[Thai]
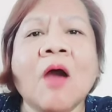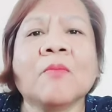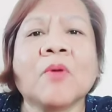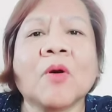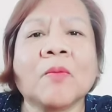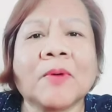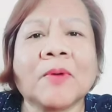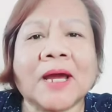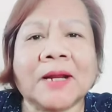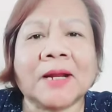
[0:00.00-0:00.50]
พ
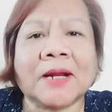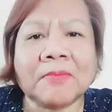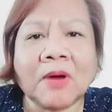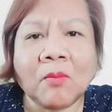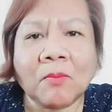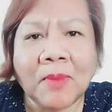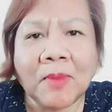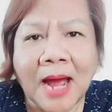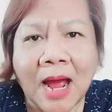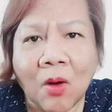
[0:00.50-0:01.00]
บกัน
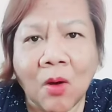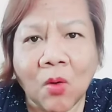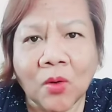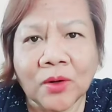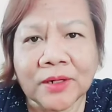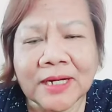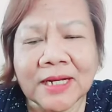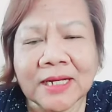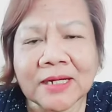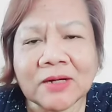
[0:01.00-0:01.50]

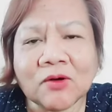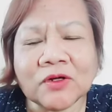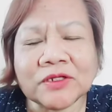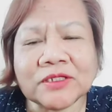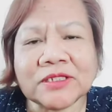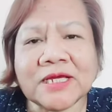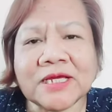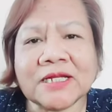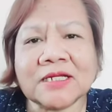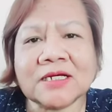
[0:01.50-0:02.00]
เบาๆในคอน
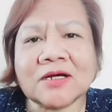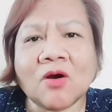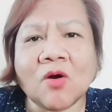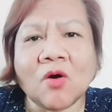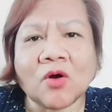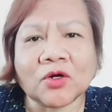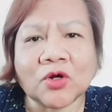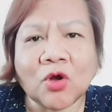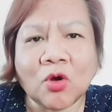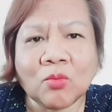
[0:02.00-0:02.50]
เทนต์ขอ
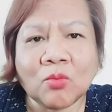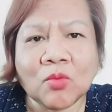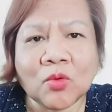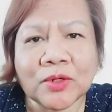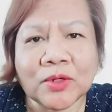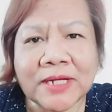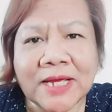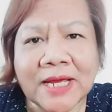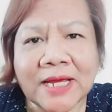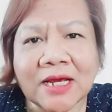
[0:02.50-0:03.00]
งน้องหมู
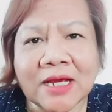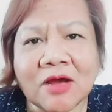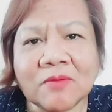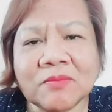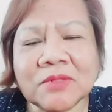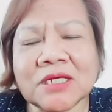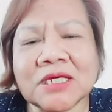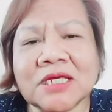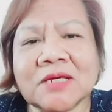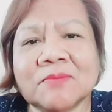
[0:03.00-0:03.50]
เด้งก็
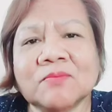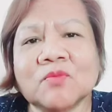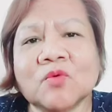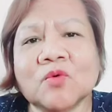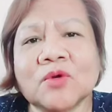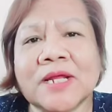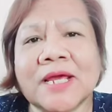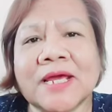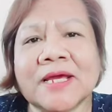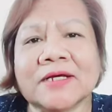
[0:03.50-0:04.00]
มีคลิปหมู
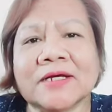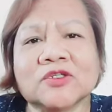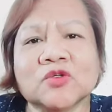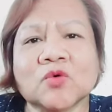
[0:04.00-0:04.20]
เด้ง